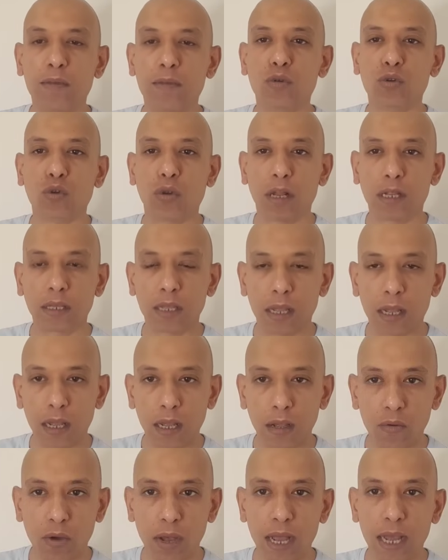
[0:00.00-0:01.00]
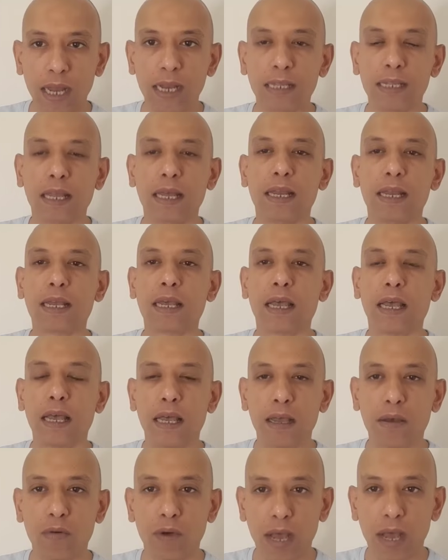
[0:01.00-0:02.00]
بطولاتها وعلى
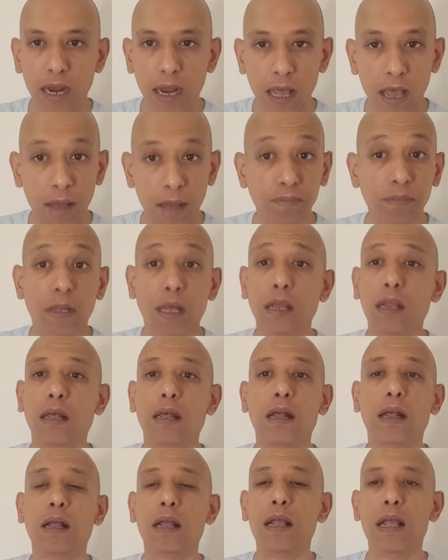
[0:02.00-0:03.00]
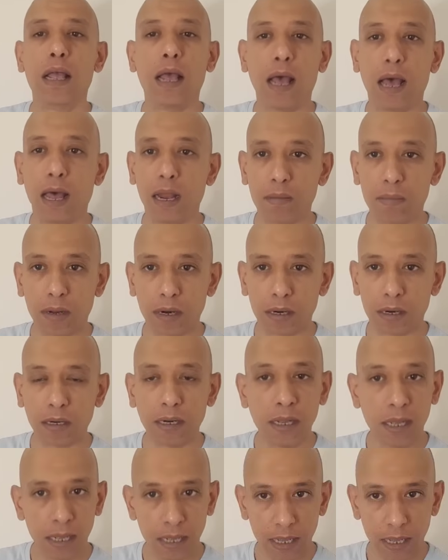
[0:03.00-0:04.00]
تاريخها وعلى ابطالها على
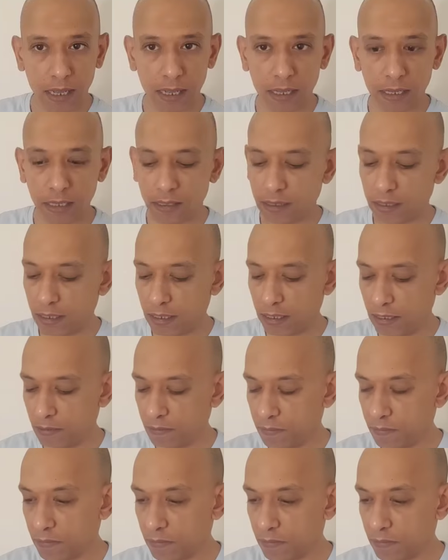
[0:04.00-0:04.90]
مر السنين